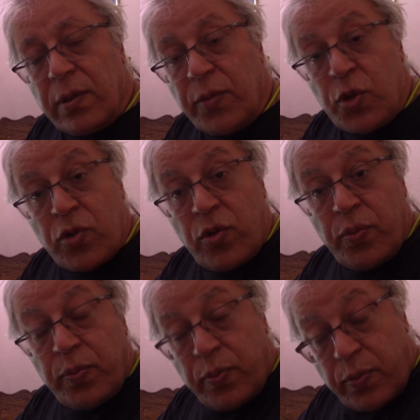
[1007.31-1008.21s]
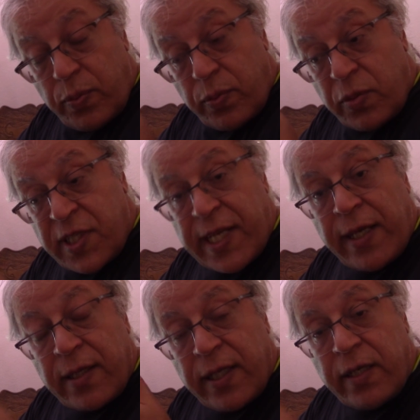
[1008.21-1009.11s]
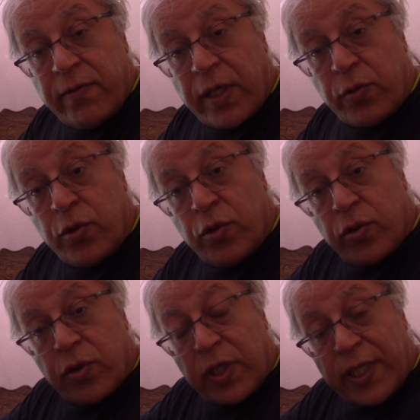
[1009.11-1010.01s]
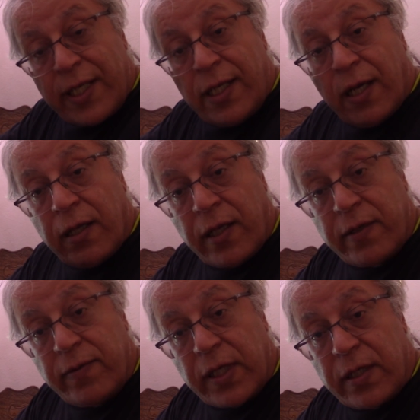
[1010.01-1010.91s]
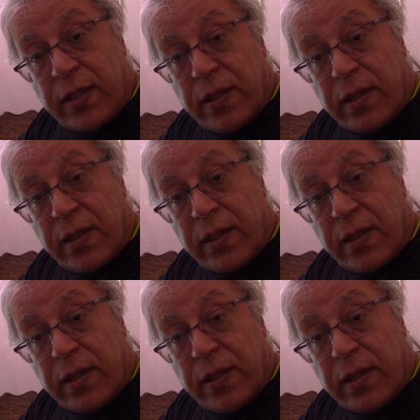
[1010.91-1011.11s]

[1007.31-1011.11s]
Bir sürü seyitleri var, uydurdukları ilhaları var.